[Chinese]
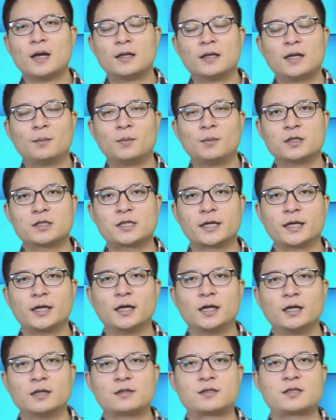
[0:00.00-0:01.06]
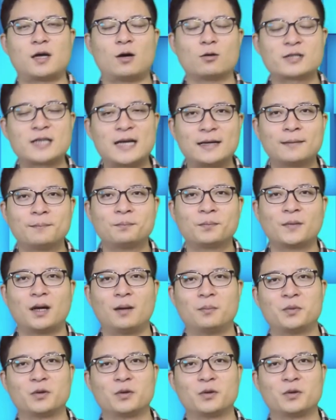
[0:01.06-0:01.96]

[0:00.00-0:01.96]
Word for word: 那这个早餐啊，